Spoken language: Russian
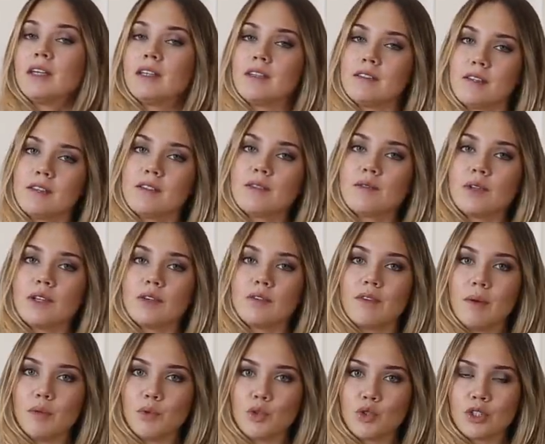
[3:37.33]
Естественно,
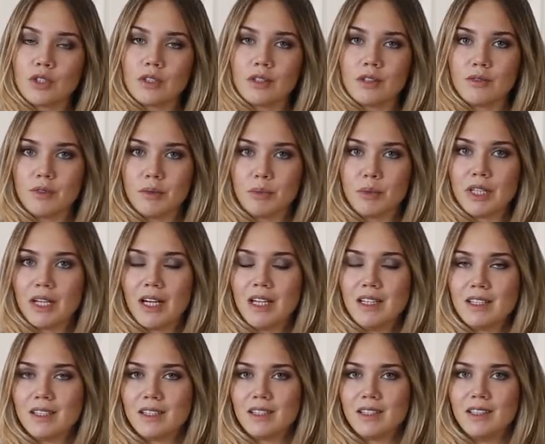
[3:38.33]
вам нужно
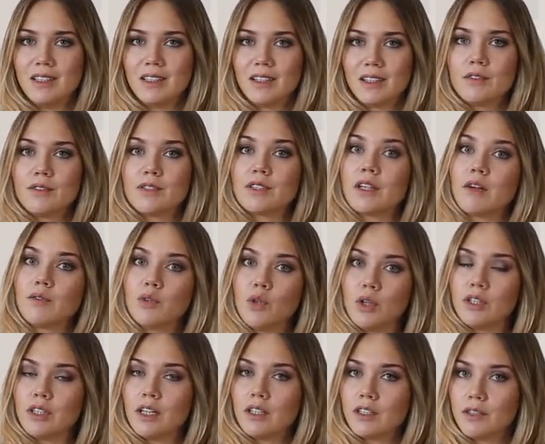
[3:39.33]
выбирать их, все равно
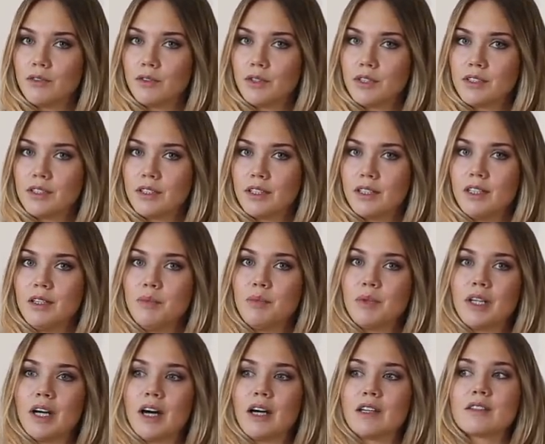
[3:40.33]
отталкиваясь
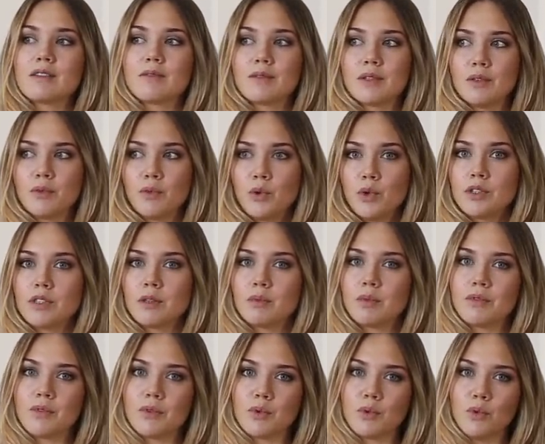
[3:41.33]
именно от своего
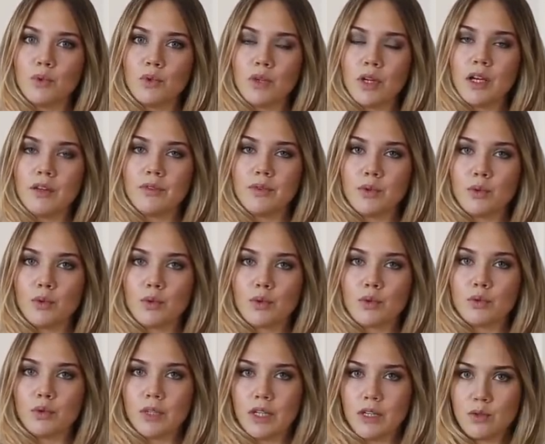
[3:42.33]
типа фигуры, а
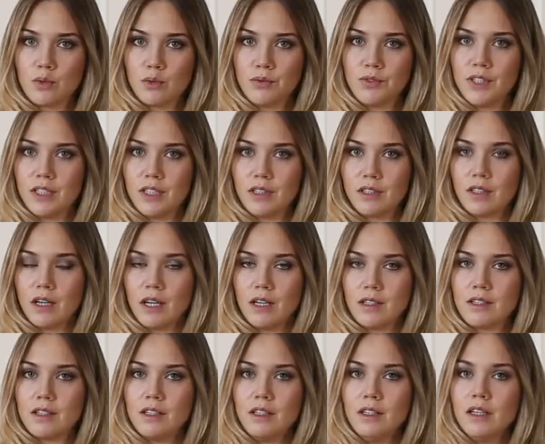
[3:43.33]
фигуры у нас у всех
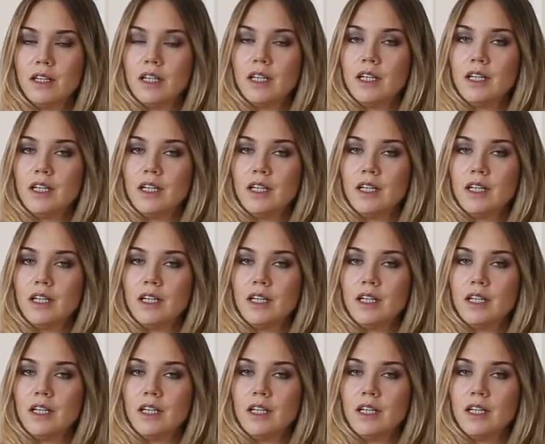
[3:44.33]
разные,